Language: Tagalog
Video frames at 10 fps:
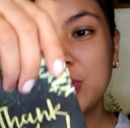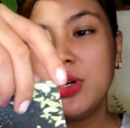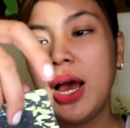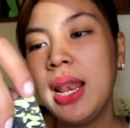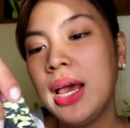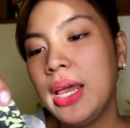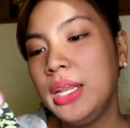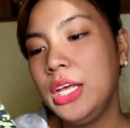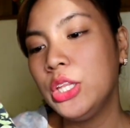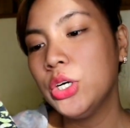So,
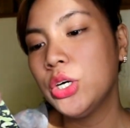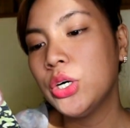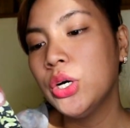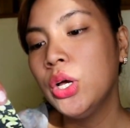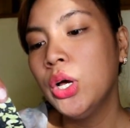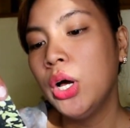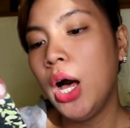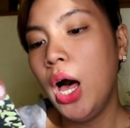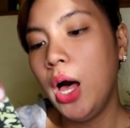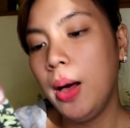nakalagay dito,
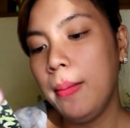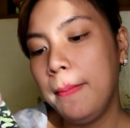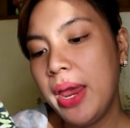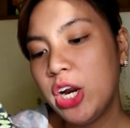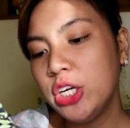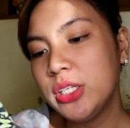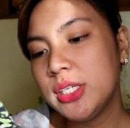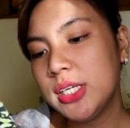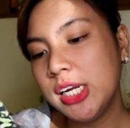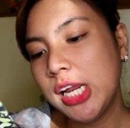um, meron
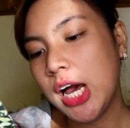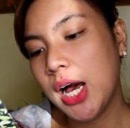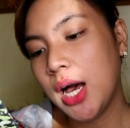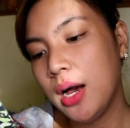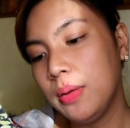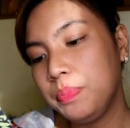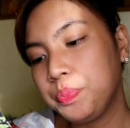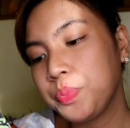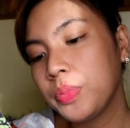silang